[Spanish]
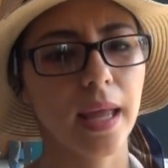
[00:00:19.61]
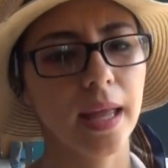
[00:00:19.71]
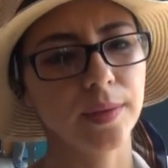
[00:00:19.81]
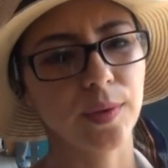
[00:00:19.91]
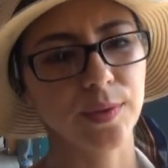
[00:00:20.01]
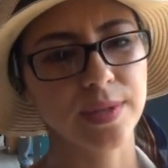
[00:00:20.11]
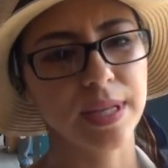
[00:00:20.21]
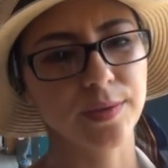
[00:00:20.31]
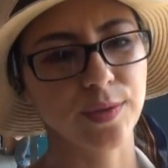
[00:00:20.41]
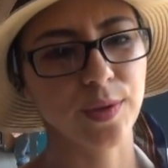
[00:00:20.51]

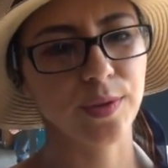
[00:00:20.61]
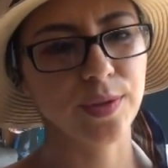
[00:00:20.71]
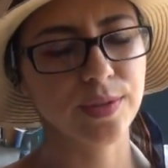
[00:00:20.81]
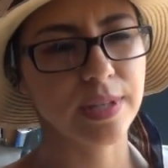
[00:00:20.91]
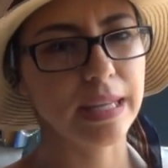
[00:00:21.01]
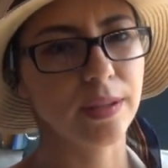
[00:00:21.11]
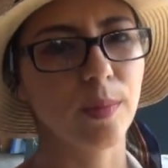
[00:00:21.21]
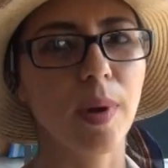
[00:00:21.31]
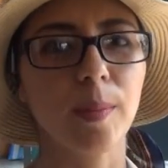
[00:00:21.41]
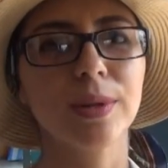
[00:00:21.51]
Entonces nosotros
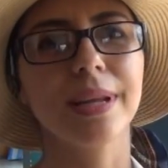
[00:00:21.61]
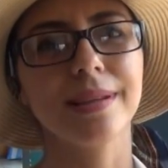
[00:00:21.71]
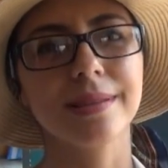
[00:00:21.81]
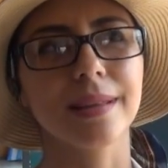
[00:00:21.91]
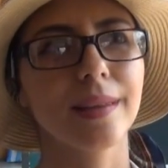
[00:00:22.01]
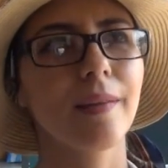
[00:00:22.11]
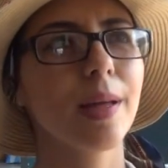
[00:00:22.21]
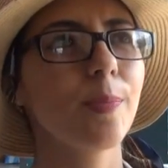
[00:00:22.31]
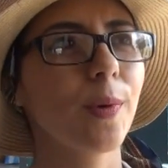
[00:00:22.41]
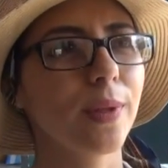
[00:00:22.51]
tomamos la
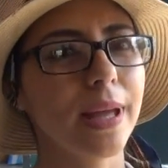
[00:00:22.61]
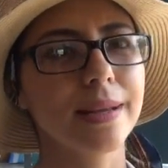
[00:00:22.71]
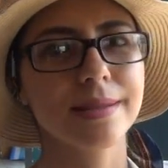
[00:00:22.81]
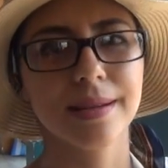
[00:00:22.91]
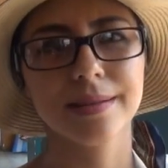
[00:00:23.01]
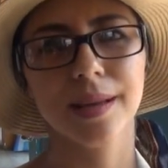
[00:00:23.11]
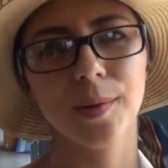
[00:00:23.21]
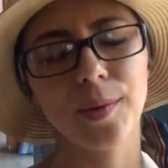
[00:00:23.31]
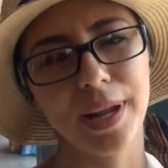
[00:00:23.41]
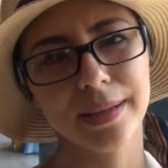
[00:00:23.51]
iniciativa de poder hacer esta
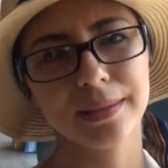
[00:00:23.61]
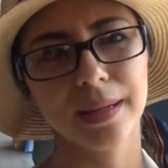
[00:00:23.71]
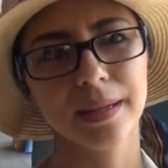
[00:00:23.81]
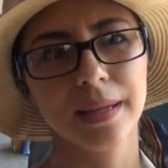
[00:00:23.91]
colecta,